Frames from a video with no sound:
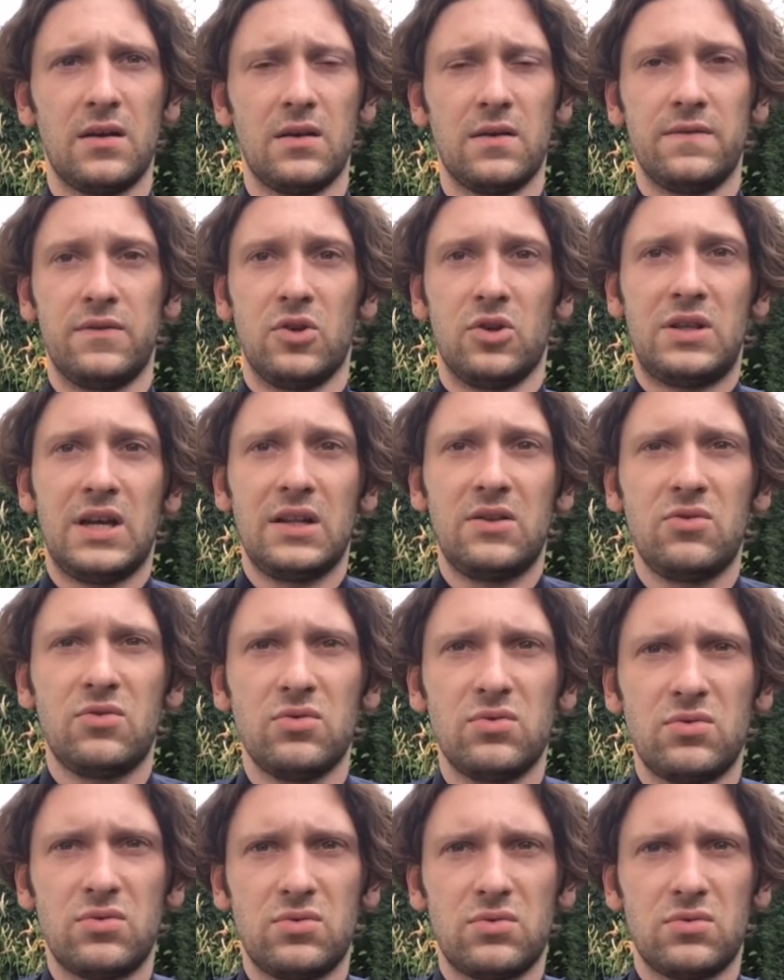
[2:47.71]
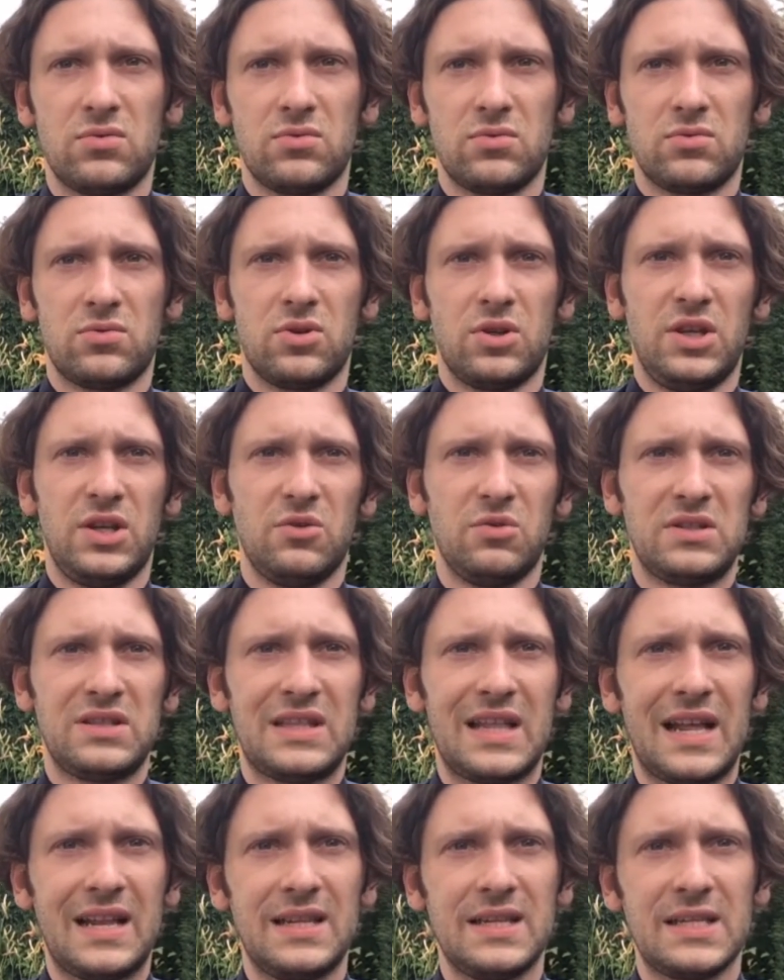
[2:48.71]
W dodatku to
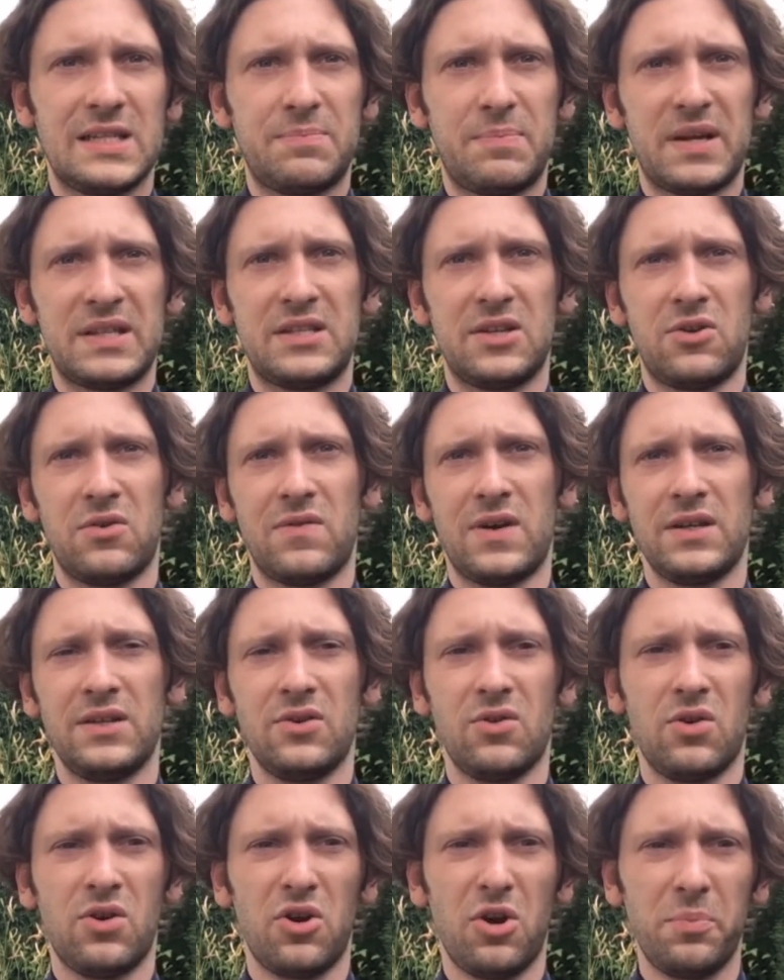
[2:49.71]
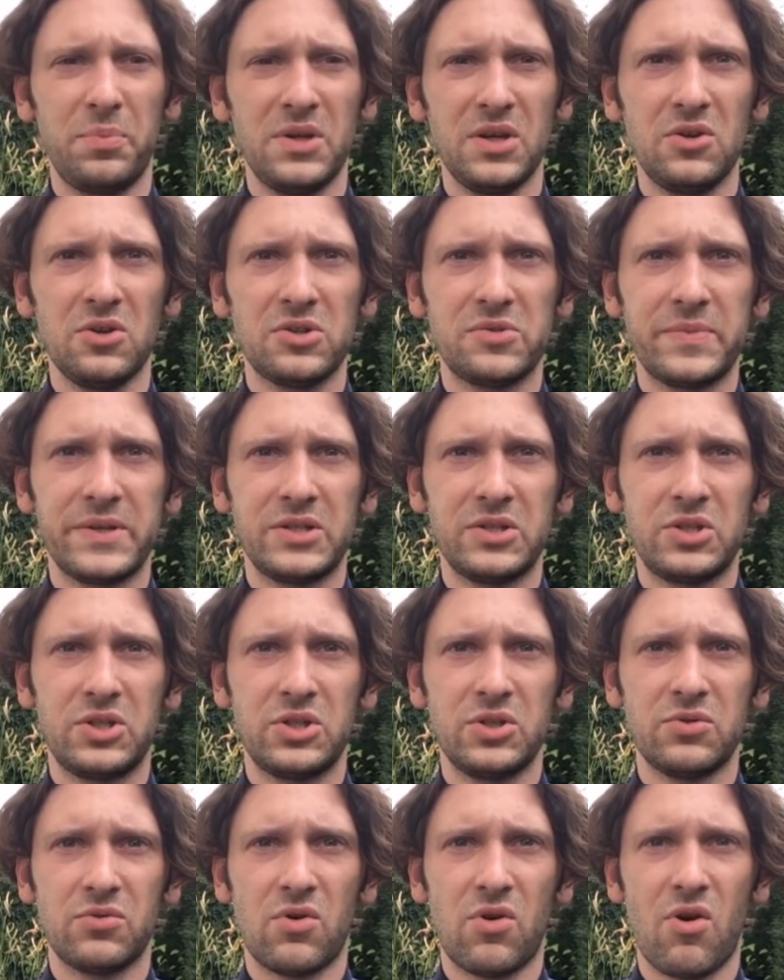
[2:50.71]
nieustanne spacerowanie okropnie go
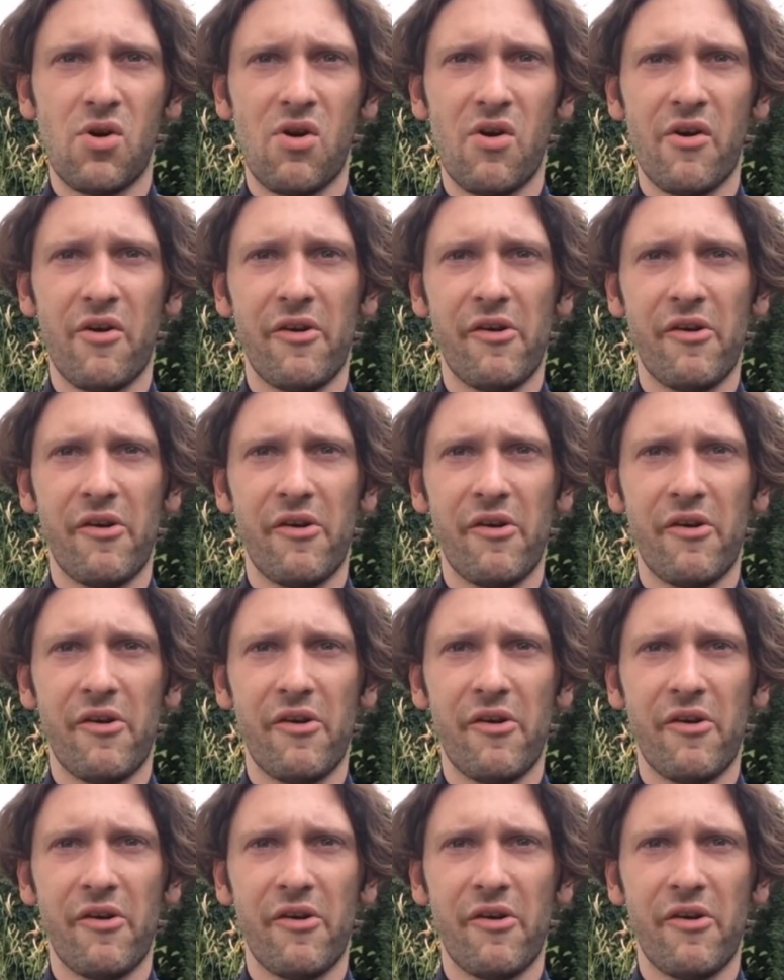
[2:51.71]
zmęczyło.